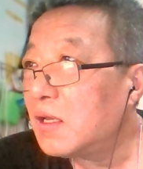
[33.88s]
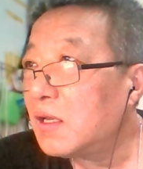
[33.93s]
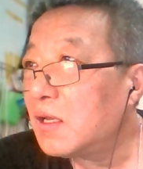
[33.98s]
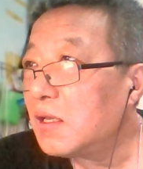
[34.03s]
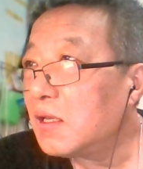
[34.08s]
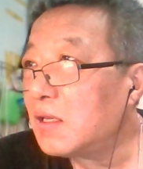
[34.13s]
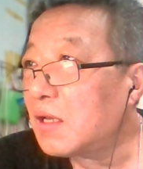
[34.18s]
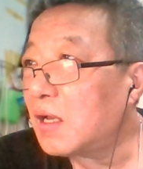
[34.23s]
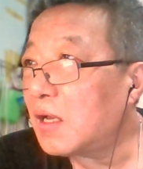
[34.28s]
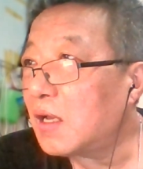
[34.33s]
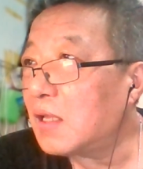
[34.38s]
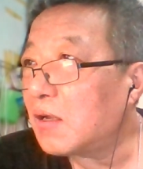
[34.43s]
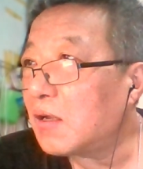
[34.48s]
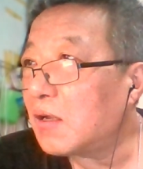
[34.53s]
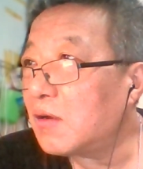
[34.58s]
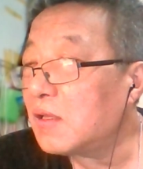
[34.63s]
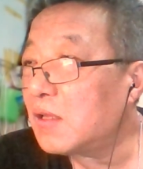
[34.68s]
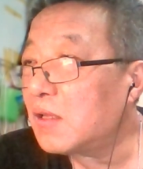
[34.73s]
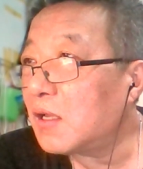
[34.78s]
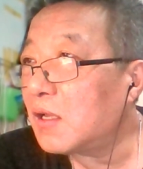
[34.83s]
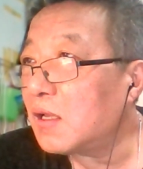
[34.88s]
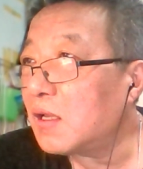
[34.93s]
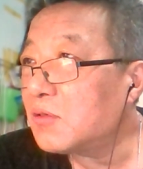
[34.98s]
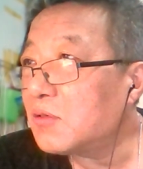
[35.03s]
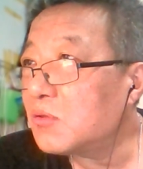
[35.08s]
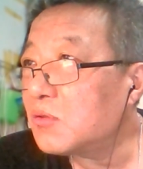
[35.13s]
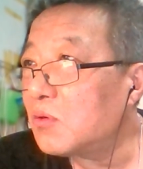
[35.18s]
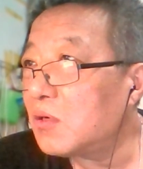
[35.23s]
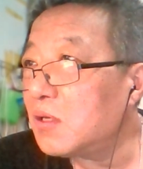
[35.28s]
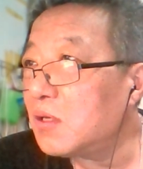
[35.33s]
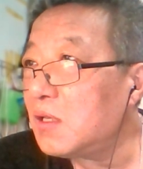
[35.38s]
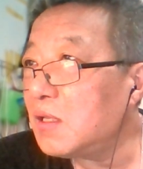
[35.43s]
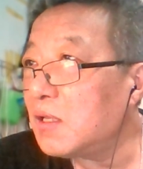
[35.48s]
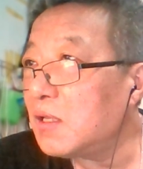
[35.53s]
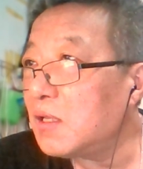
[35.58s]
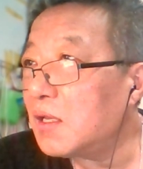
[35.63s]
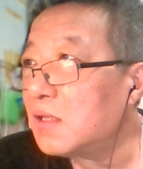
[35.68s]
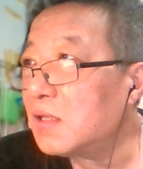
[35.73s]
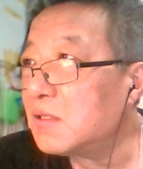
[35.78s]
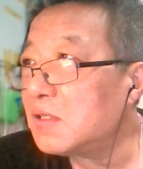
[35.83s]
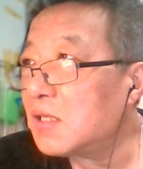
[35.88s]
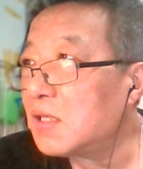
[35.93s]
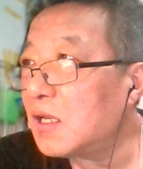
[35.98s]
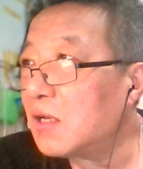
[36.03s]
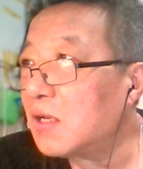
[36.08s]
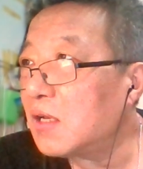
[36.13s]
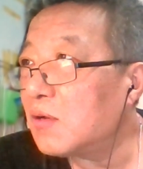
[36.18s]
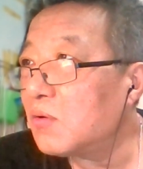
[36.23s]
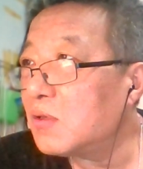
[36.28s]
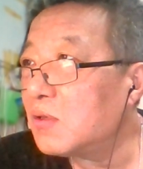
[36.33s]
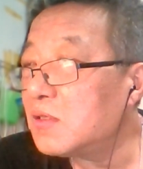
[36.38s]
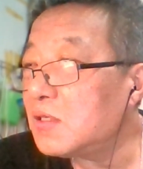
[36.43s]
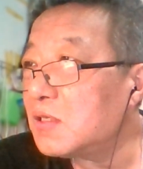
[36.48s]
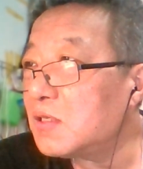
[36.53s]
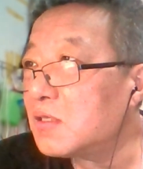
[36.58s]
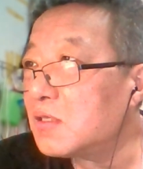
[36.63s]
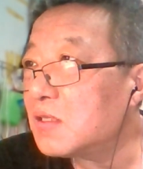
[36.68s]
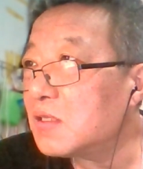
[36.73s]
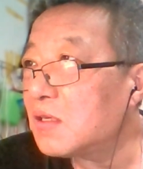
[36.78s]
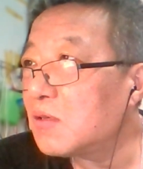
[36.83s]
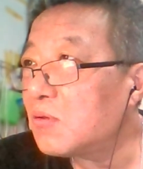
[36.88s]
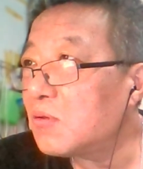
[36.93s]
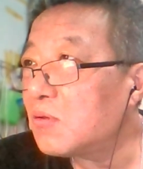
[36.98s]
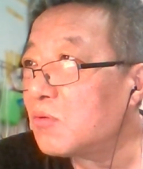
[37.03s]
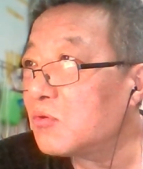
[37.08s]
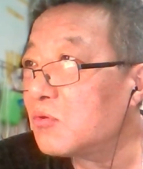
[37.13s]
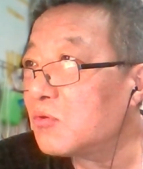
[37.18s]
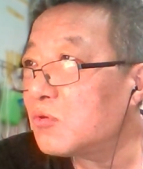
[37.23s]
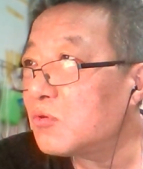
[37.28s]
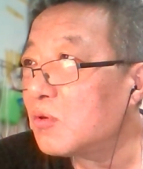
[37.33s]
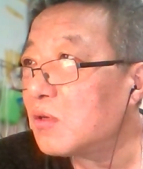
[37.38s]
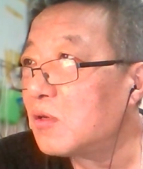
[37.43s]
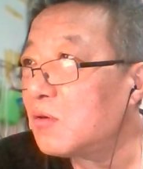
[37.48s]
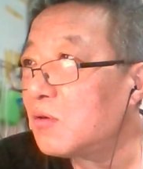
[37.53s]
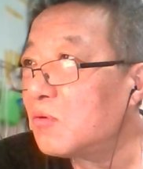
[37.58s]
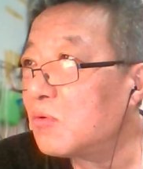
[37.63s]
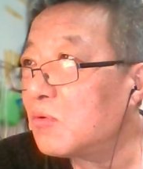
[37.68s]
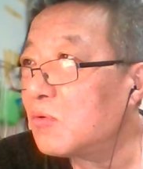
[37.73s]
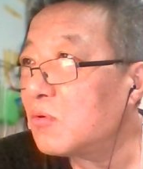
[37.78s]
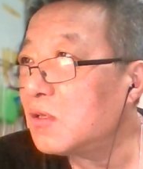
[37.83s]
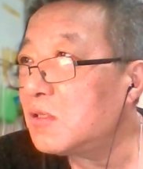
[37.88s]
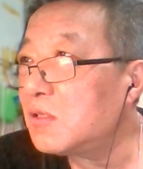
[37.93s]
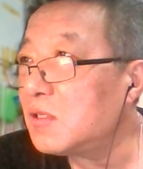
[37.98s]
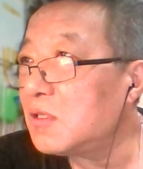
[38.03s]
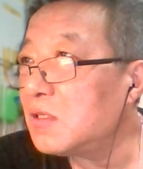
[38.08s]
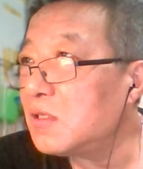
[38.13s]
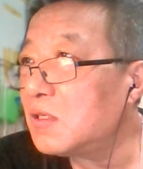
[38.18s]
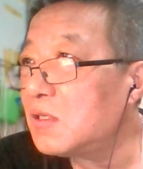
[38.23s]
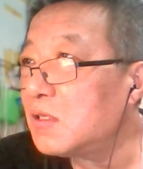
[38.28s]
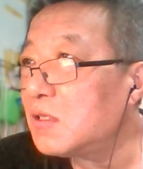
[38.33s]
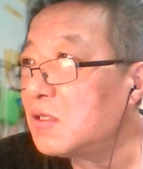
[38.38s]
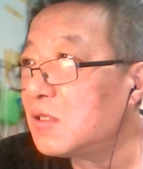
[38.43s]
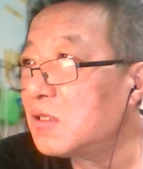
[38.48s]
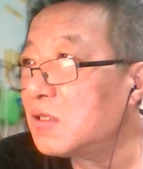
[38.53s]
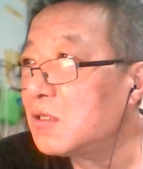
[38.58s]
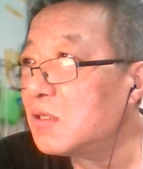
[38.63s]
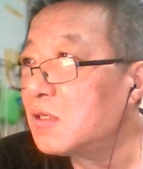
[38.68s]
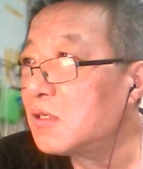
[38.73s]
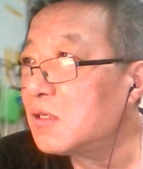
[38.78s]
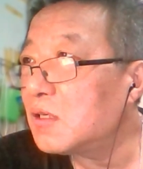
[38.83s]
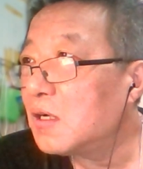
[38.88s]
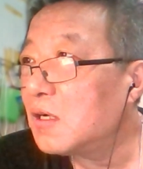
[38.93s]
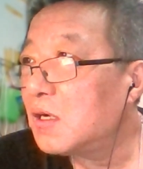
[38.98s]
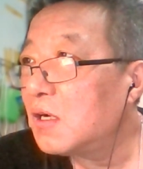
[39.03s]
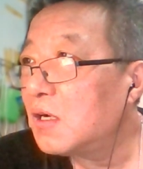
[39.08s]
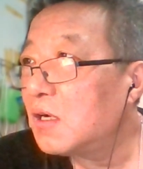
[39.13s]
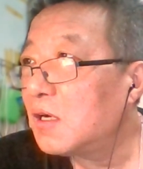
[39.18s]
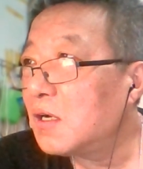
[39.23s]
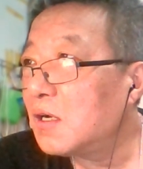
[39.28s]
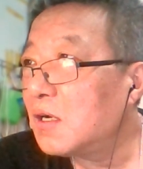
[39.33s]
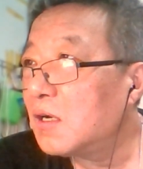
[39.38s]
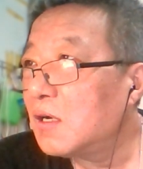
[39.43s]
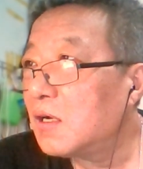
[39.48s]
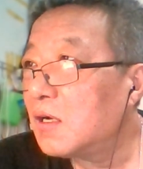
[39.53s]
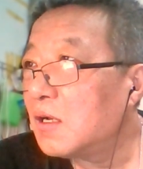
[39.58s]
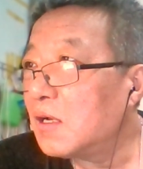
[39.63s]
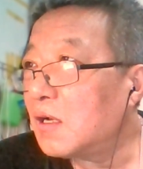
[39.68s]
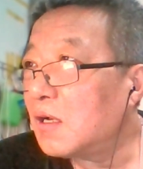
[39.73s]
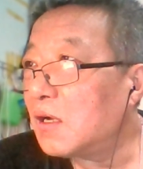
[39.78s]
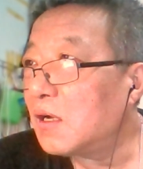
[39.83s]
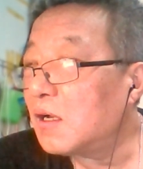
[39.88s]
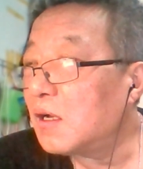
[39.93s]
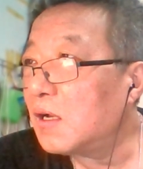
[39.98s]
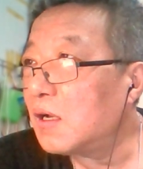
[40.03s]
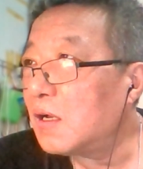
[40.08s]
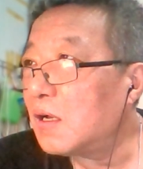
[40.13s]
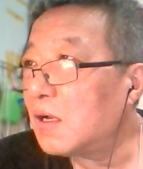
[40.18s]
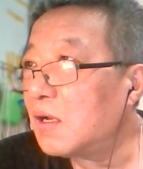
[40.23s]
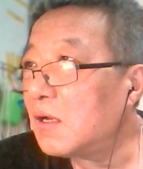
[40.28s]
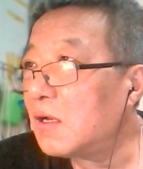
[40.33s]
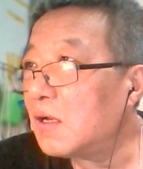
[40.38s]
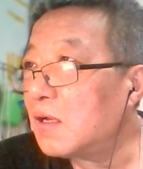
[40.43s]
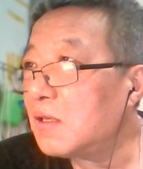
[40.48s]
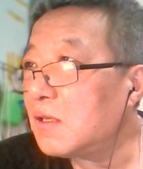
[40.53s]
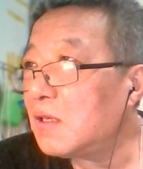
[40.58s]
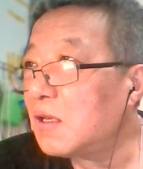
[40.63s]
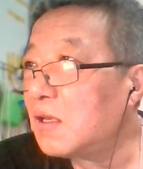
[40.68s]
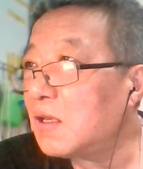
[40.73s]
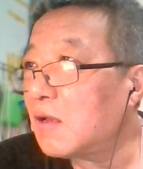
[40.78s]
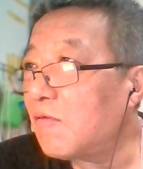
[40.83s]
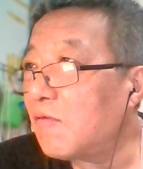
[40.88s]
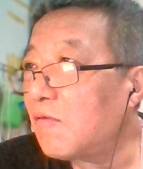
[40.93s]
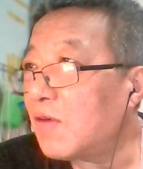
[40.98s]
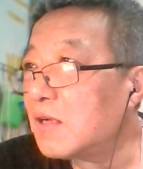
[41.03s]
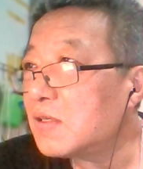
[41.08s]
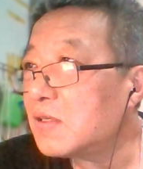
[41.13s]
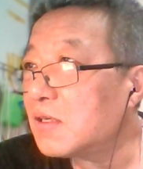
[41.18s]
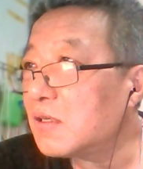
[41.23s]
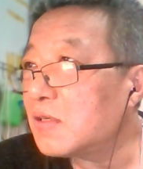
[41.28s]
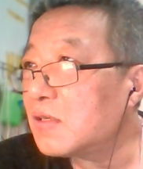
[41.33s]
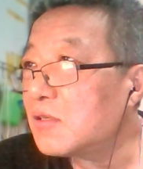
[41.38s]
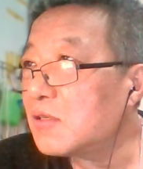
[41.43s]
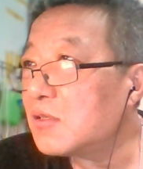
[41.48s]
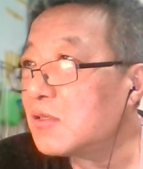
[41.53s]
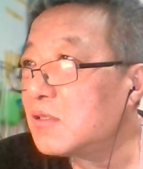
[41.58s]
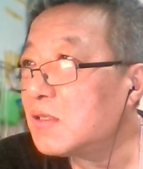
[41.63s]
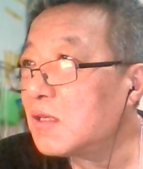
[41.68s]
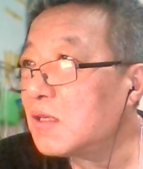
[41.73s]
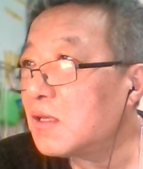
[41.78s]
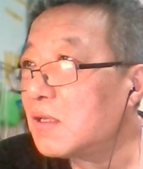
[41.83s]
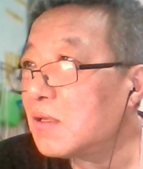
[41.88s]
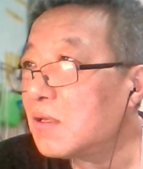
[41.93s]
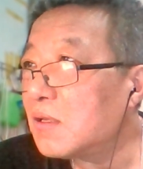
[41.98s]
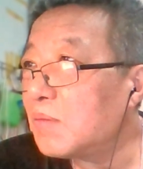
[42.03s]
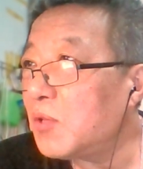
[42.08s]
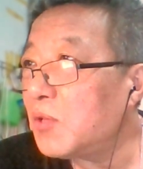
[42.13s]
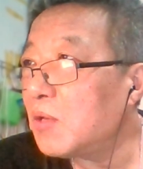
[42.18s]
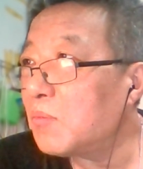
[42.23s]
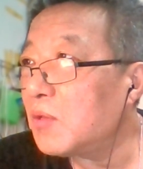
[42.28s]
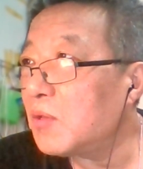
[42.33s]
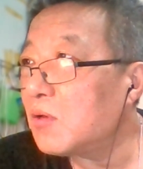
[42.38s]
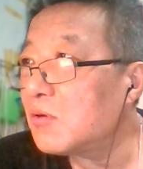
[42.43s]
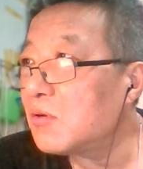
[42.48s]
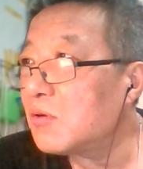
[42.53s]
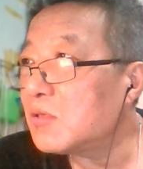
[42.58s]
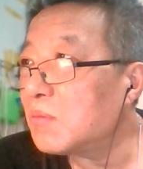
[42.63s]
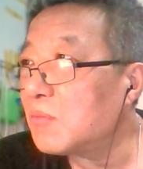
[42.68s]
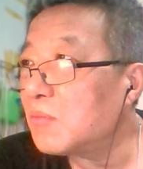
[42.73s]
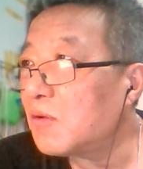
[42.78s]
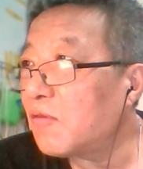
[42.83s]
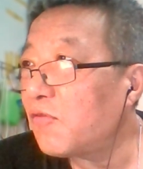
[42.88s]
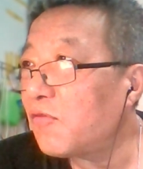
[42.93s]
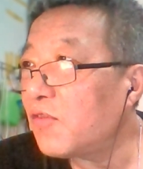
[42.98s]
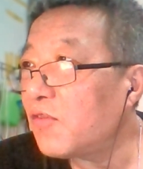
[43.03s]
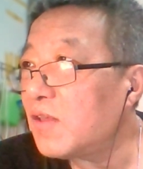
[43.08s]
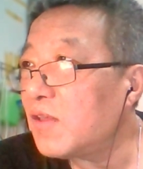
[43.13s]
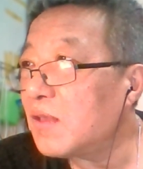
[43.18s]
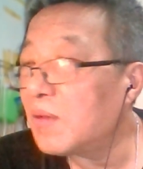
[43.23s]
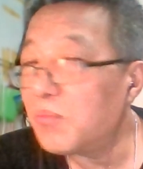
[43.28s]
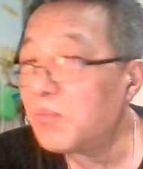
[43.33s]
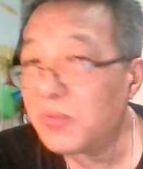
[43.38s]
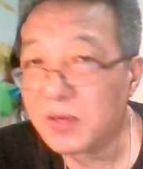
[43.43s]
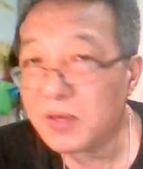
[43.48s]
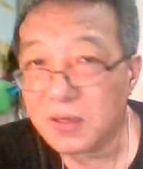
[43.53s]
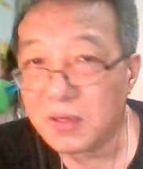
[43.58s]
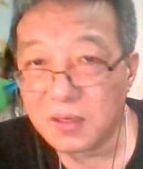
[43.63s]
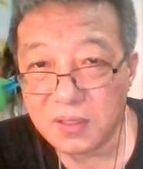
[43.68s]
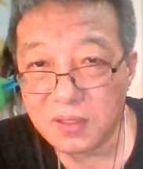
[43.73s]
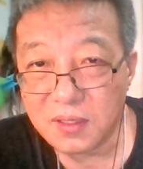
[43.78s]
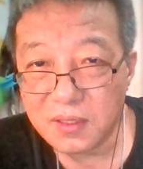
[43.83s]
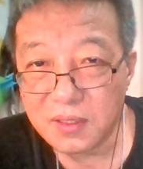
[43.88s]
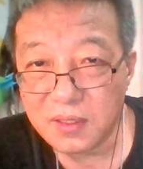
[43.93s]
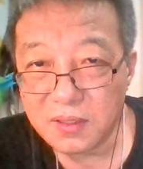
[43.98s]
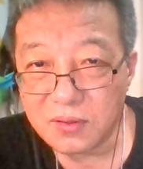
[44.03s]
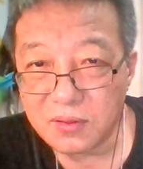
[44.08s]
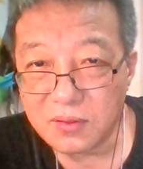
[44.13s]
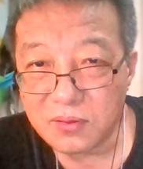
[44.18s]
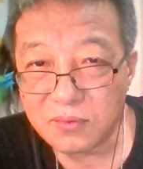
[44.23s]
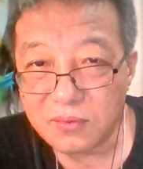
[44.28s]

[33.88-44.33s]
按道理来说，一年见过几次的同学，如果仅仅是呃一个晚上的时间，并没有什么非见不可的理由，